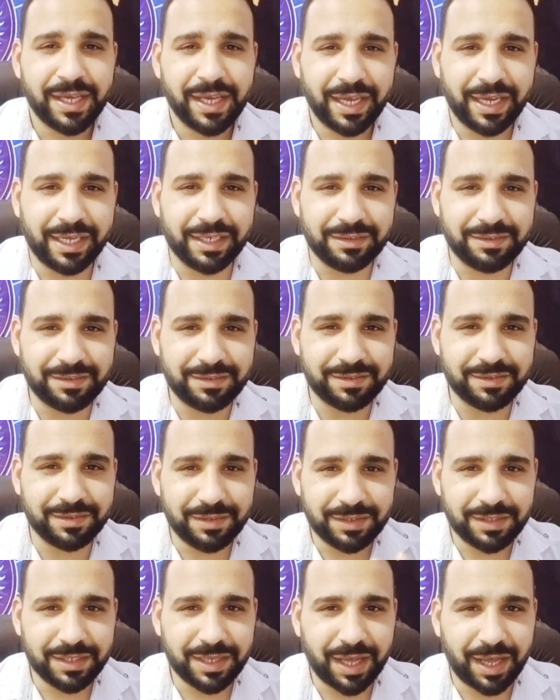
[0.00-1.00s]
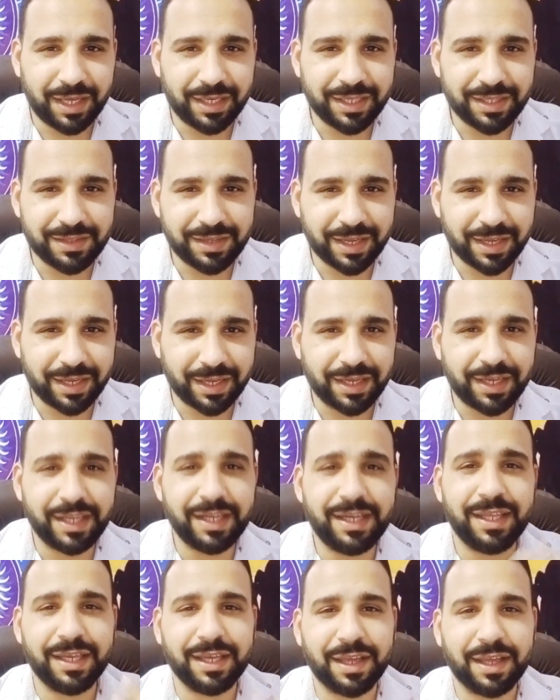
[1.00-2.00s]
حسي يعني
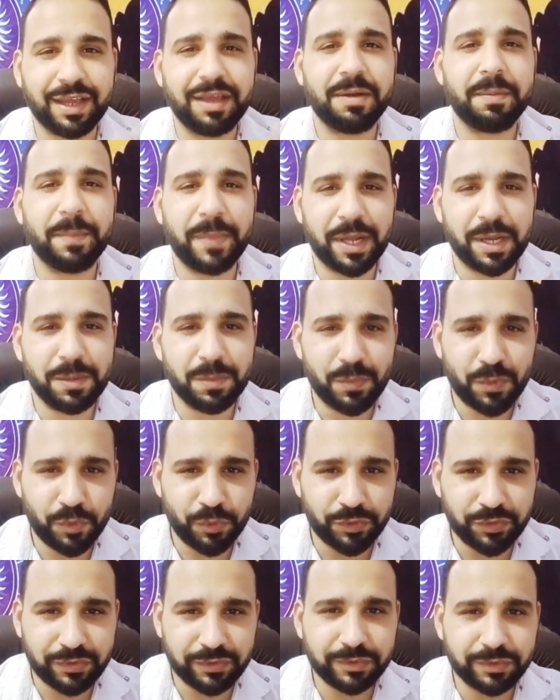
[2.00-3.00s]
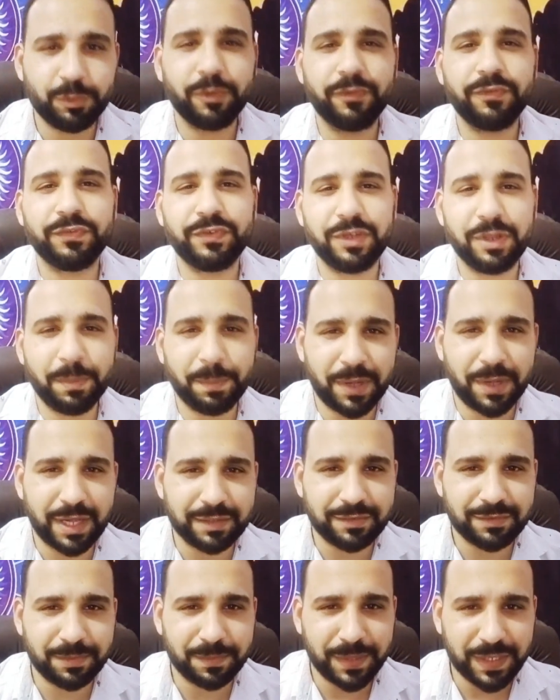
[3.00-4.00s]
داخلي غير ملموس وفي
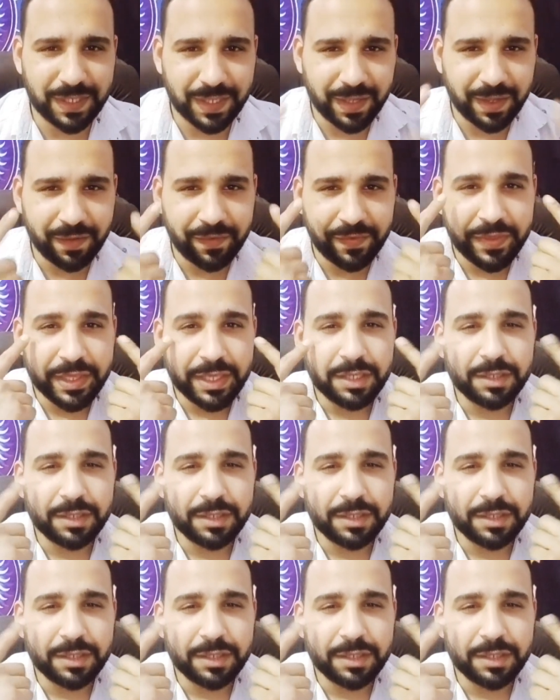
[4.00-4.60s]
البعض منها